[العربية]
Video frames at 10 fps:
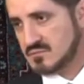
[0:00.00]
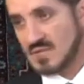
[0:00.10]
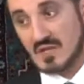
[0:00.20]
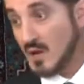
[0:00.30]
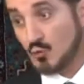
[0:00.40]

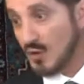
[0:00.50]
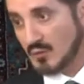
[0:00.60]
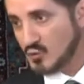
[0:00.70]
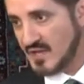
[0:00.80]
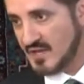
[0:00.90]
لن أقول
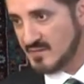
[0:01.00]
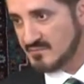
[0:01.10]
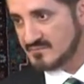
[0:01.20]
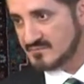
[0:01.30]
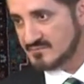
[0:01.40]

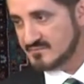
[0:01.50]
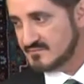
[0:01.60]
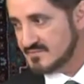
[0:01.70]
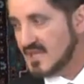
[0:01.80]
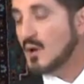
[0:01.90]
المسالم
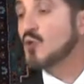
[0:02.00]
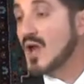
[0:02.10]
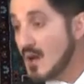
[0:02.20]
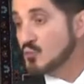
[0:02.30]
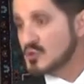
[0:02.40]
لأنه
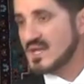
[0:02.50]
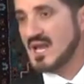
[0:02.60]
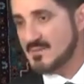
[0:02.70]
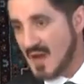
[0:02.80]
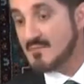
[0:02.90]
لا
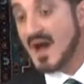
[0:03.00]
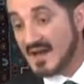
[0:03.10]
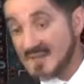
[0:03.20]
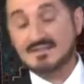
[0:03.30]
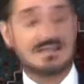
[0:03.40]
مسالمة
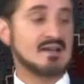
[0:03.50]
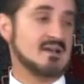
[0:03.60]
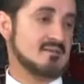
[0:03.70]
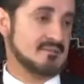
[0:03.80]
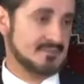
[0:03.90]
مع
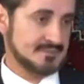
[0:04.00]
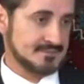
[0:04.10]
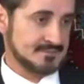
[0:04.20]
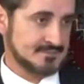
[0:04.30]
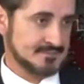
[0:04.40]
احتلال
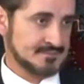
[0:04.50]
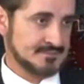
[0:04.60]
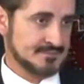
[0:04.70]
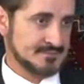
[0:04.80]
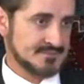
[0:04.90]

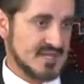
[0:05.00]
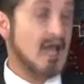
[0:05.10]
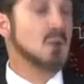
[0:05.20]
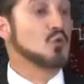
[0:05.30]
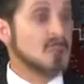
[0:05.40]

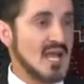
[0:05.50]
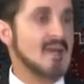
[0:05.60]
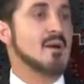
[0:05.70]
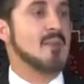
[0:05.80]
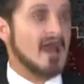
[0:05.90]

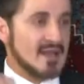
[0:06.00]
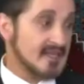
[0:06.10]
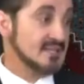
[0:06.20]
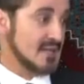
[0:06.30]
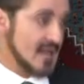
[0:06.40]
المسالمة مع
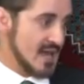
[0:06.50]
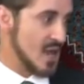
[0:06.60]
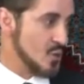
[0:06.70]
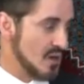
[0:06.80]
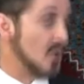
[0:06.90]
الاحتلال
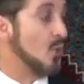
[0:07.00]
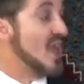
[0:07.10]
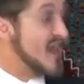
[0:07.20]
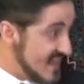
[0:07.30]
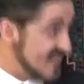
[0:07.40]
أيها الإخوة
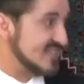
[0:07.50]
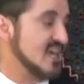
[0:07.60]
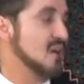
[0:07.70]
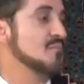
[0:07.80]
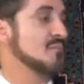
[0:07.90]

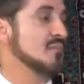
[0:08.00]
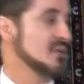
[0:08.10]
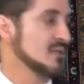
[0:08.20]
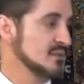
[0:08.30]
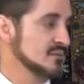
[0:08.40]
انهزام
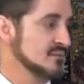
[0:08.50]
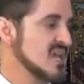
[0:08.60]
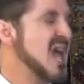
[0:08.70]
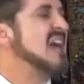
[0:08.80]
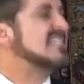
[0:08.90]

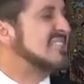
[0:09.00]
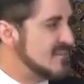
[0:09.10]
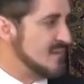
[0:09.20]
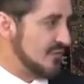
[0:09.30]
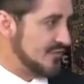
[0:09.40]

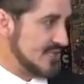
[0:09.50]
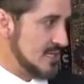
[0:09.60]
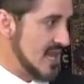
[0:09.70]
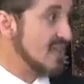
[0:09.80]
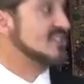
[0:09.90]
هزيمة
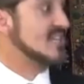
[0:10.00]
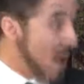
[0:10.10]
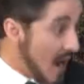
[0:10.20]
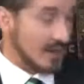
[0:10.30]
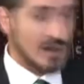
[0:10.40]
نفسية
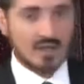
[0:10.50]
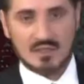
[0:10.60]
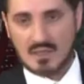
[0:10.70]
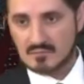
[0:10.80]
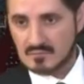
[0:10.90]
هزيمة
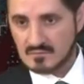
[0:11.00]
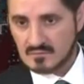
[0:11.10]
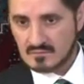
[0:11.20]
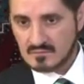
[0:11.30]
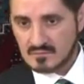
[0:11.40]
أخلاقية
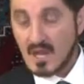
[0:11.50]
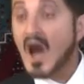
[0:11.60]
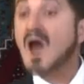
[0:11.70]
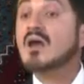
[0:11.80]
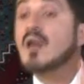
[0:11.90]

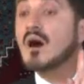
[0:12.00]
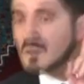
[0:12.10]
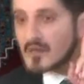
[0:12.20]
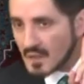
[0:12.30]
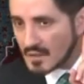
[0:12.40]

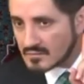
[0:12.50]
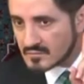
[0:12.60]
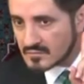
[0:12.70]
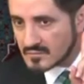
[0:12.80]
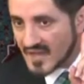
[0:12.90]
أخلاقية
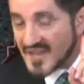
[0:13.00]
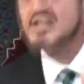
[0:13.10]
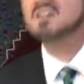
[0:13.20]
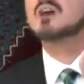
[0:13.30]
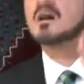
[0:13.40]

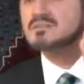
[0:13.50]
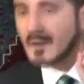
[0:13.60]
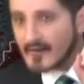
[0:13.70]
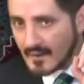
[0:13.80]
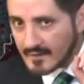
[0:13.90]
انحطاط
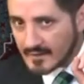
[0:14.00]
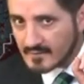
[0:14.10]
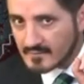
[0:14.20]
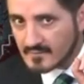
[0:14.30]
أخلاقي